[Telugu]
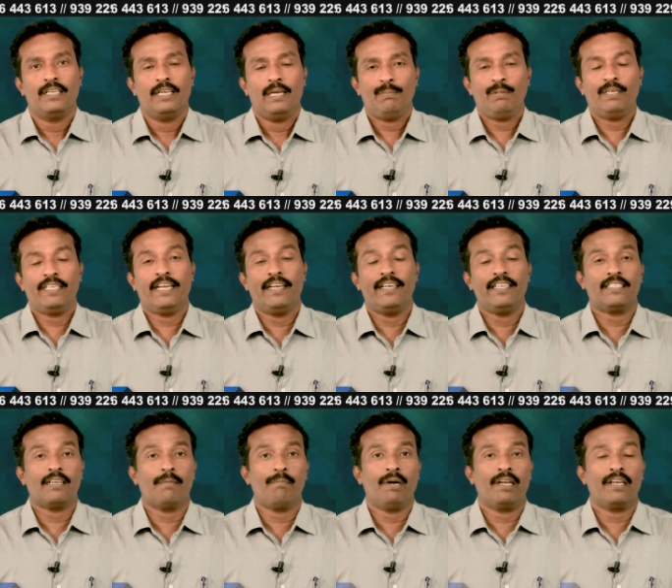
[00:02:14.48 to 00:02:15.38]
ఇప్పటికే
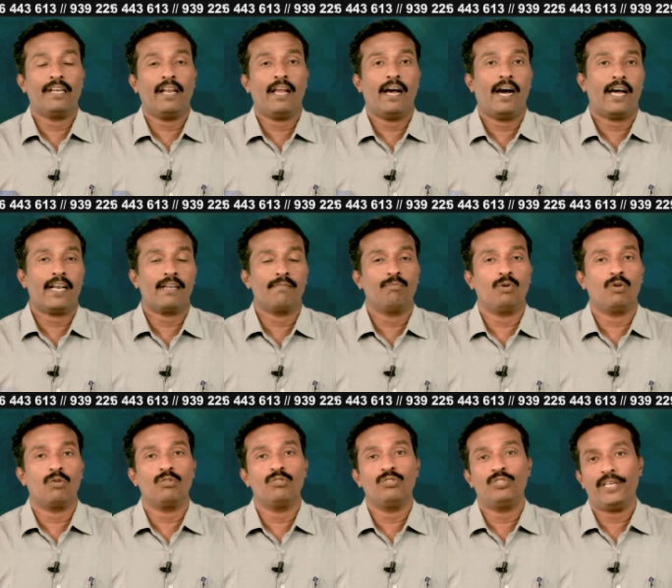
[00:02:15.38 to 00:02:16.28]
డిసెంబర్ నెల
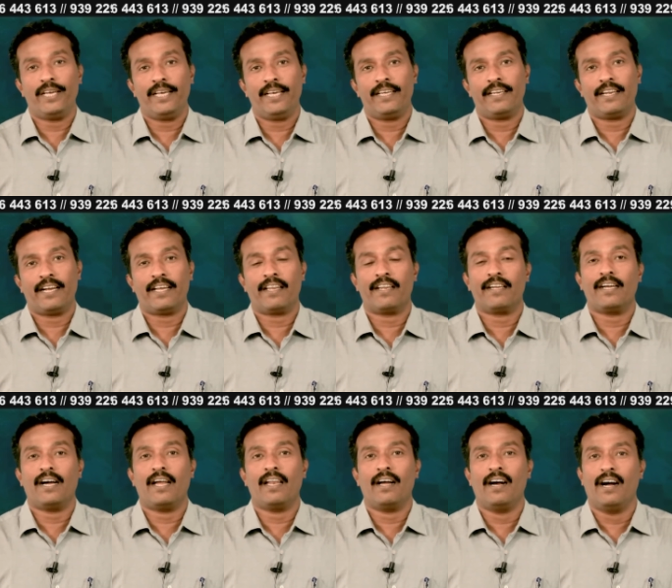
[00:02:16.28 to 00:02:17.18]
ఆరంభం నుంచే
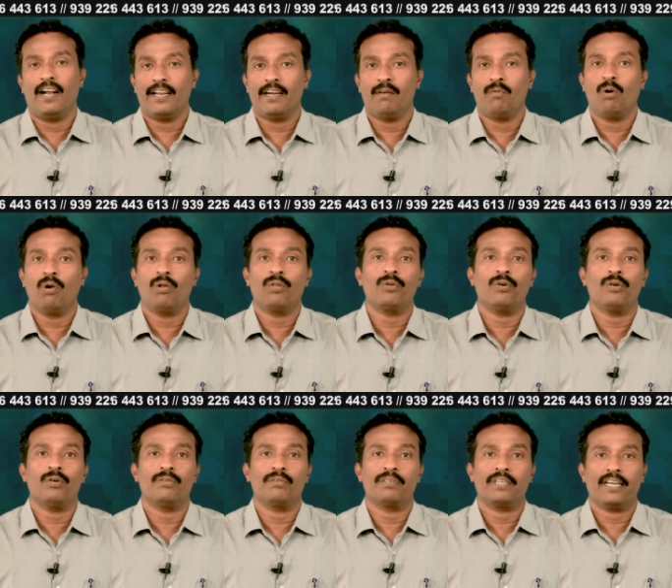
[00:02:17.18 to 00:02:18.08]
రకరకాల హడావులతో
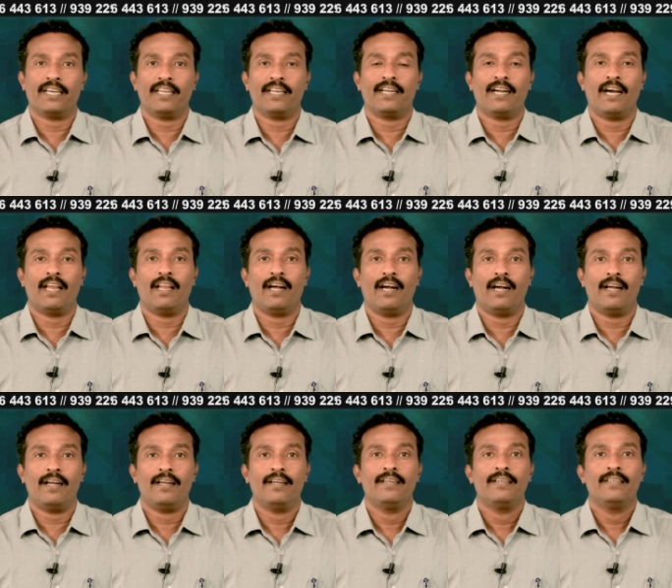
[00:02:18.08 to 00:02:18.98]
రకరకాల
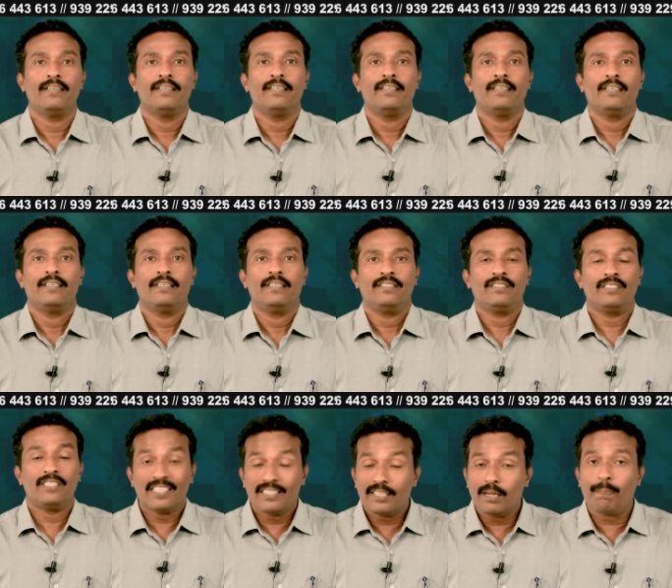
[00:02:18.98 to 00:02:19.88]

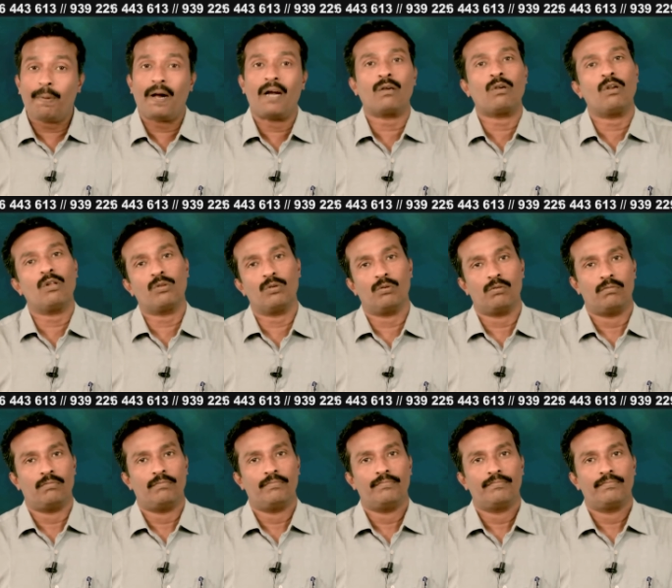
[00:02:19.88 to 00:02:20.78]
సిద్ధపాట్లతో
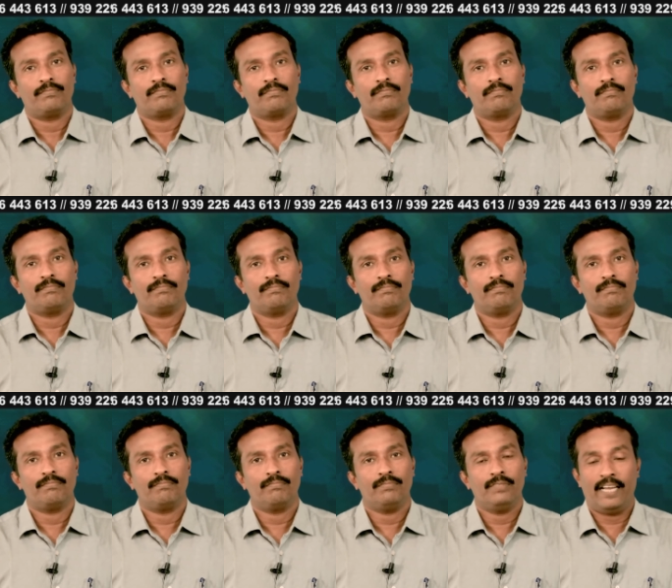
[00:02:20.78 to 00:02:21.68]

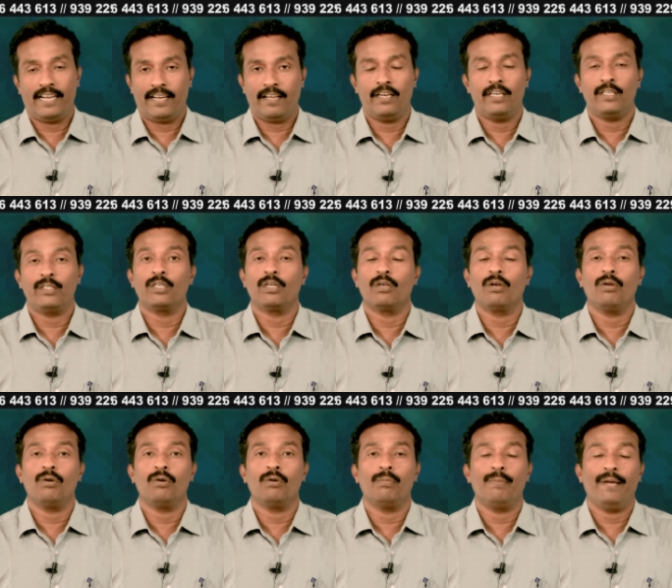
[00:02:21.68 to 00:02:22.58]

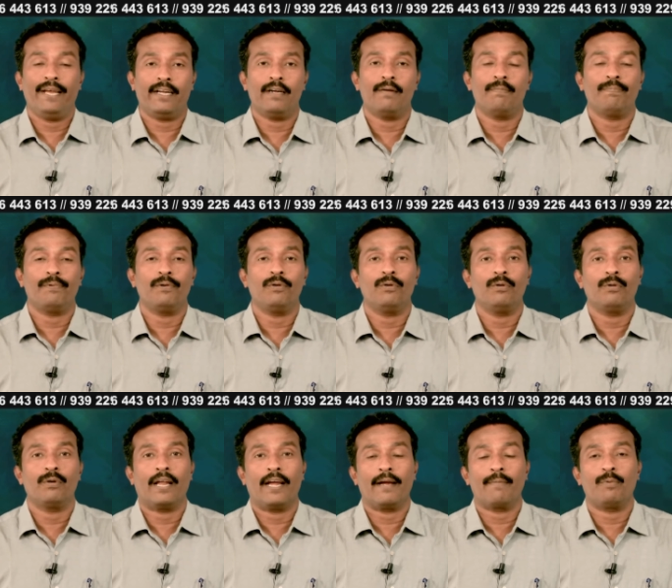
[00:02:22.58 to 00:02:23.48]
డెకరేషన్లు మేకప్లు
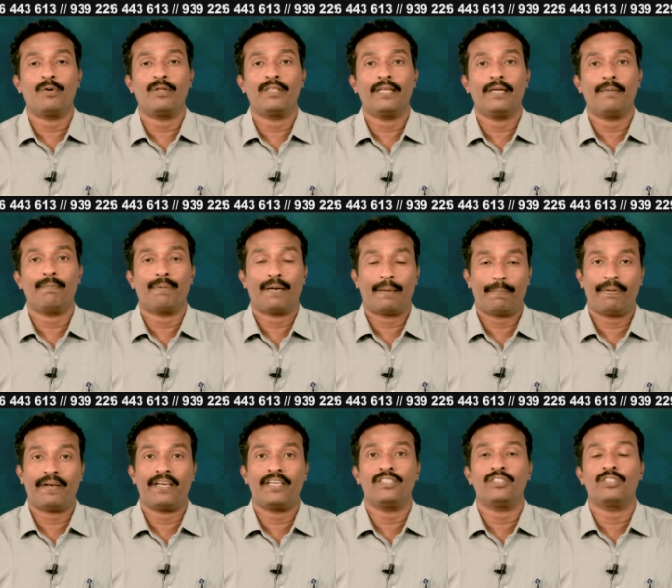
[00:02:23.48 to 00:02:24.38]
లేకపోతే
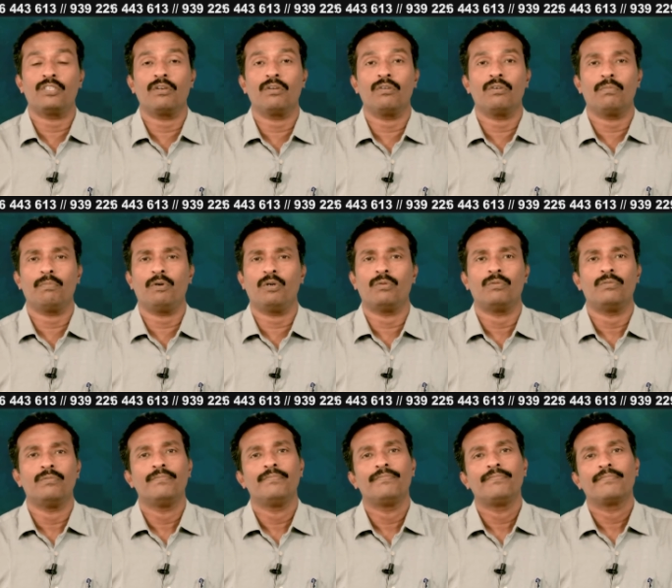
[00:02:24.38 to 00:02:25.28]
ప్రిపరేషన్లు బో
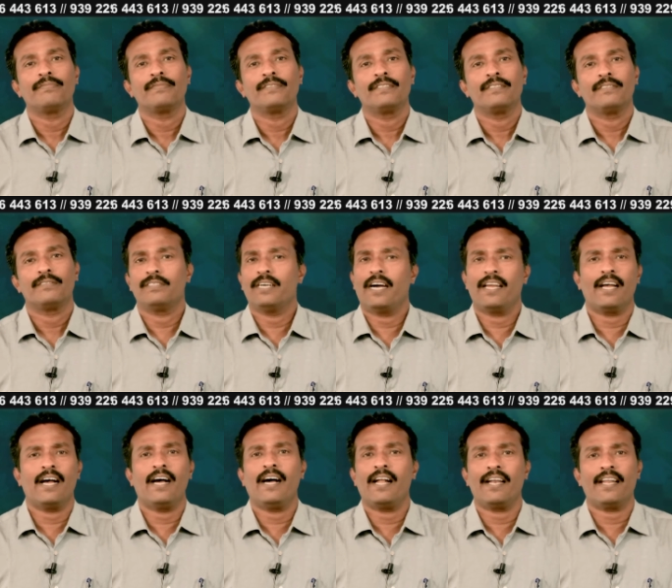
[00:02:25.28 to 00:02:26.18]

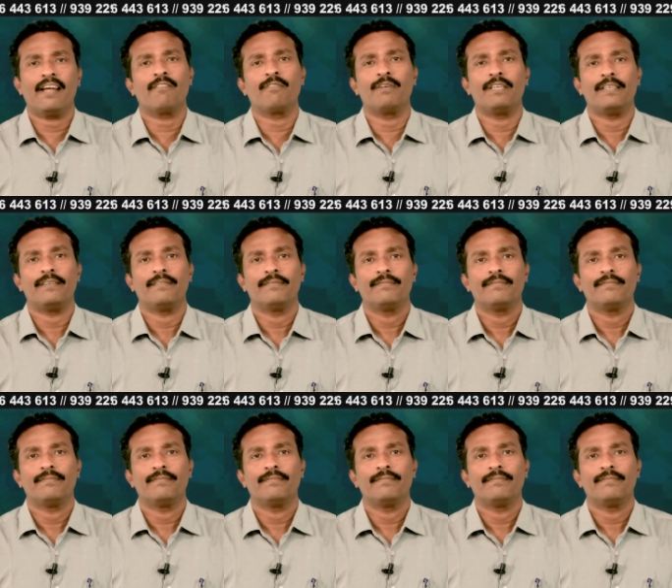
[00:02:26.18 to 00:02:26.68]
నానా హడావిడి